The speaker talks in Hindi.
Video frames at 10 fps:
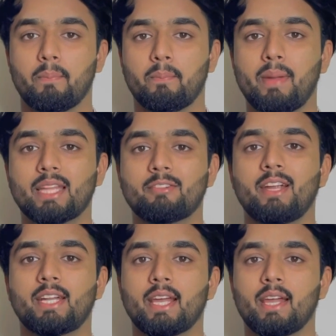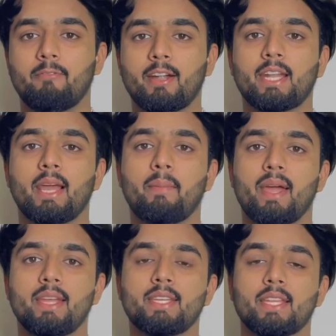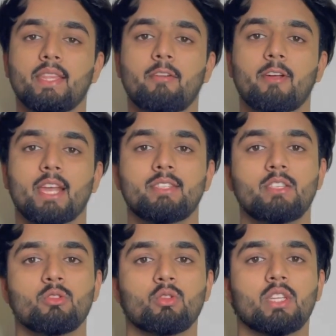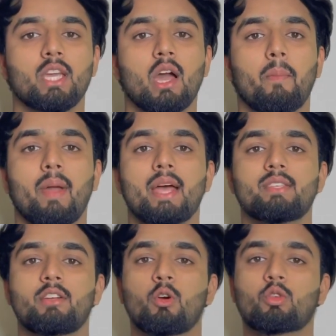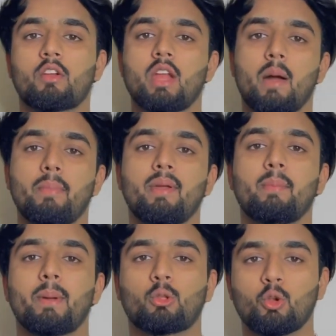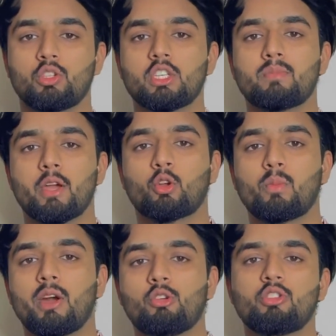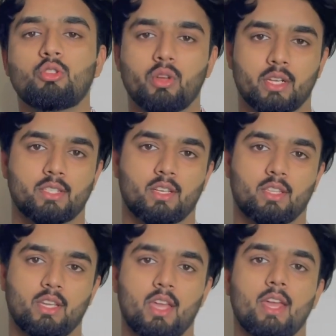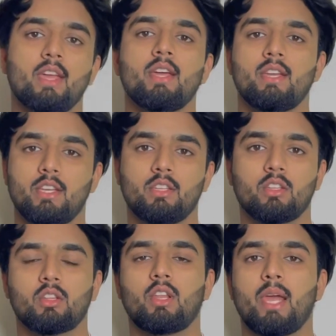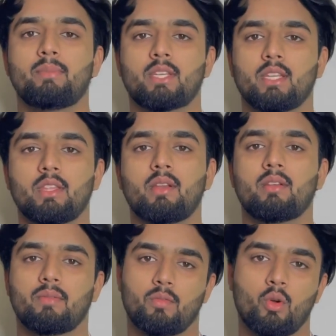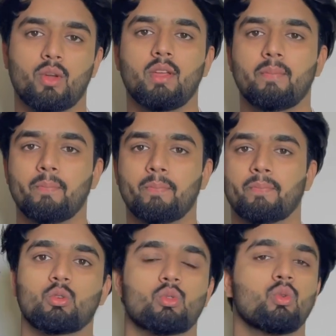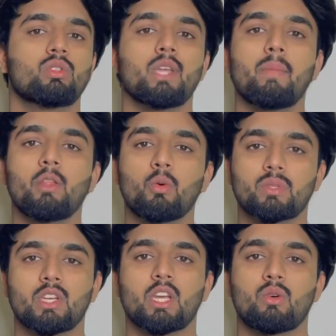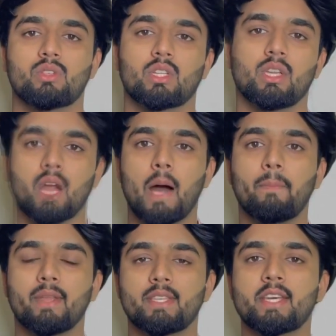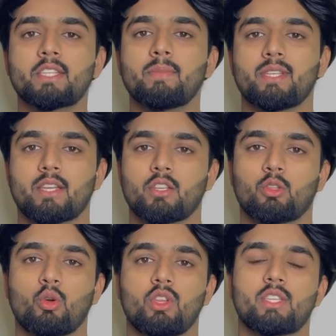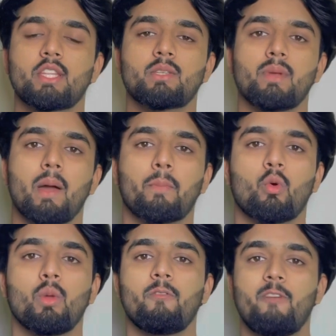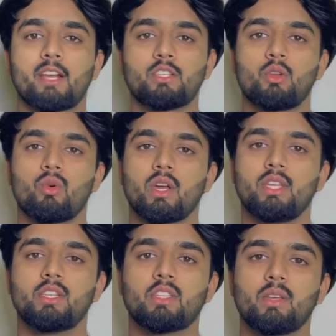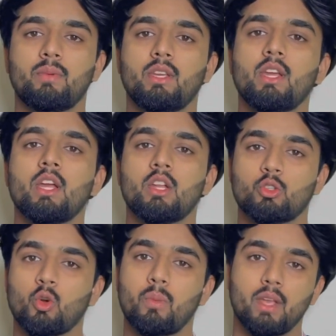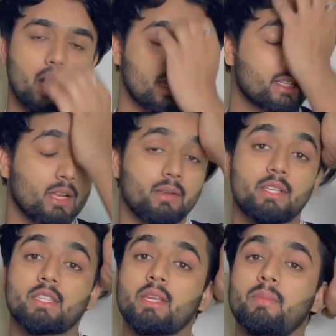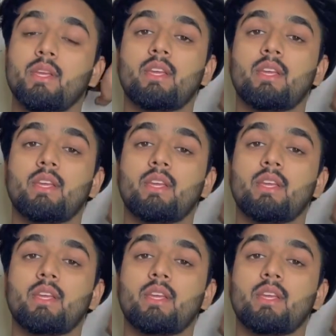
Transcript: पैथवेट है वेट लैब है इनके अंदर वैकेंसी होती हैं आप एज ए डॉक्टर यहाँ पे पैथोलॉजिस्ट माइक्रोबायोलॉजी ज्वाइन कर सकते हैं इन लैब्स के अंदर ओके दोस्तों उसके बाद ऑप्शन क्या हो सकते हैं आप रिसर्च में जा सकते हो रिसर्च में आप कोई भी वैक्सीन हो गई जितने भी जो भी आजकल जितने भी